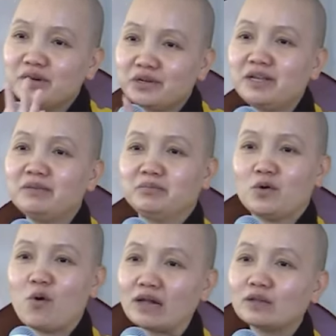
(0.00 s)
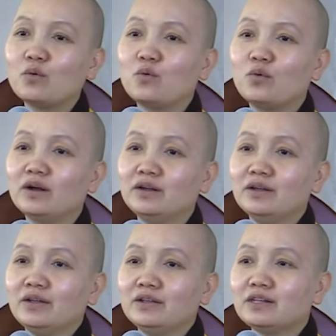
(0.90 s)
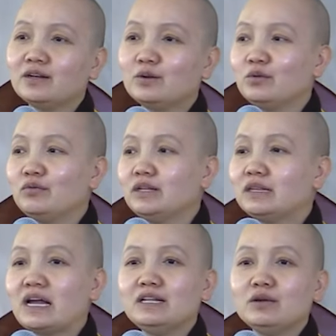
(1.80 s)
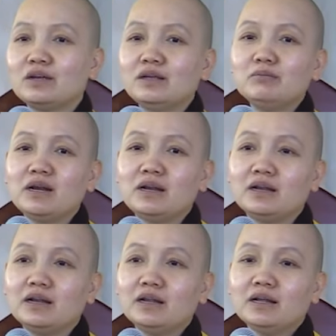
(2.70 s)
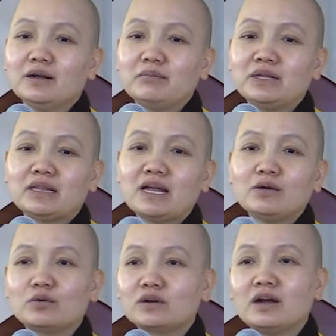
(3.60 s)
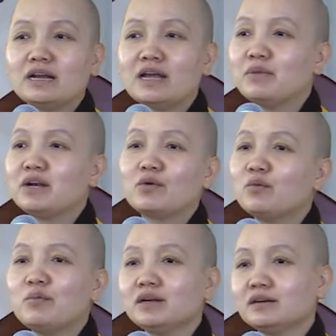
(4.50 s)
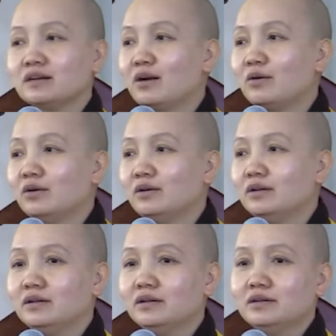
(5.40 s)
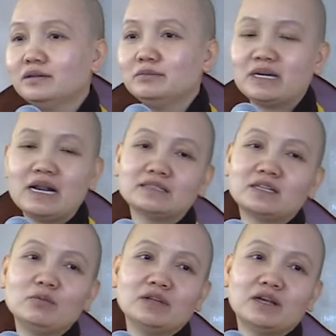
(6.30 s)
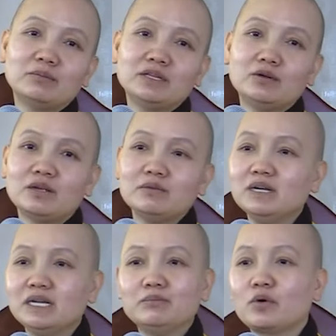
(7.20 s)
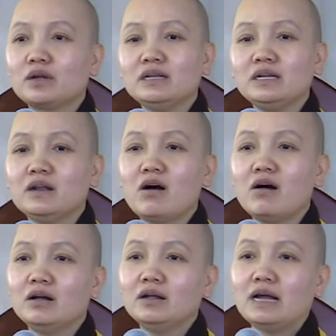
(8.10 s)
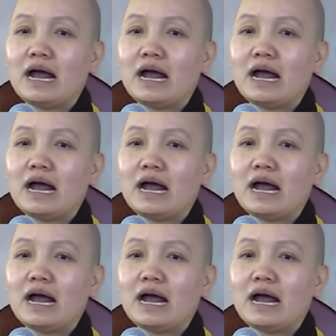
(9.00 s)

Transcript: mười kiếp oán thù. Cho nên quý vị thấy nhiều khi mình mình thấy cuộc đời này mình đâu có biết được đâu. Mình đang sống vậy mà nhiều khi bị một cái gì đó,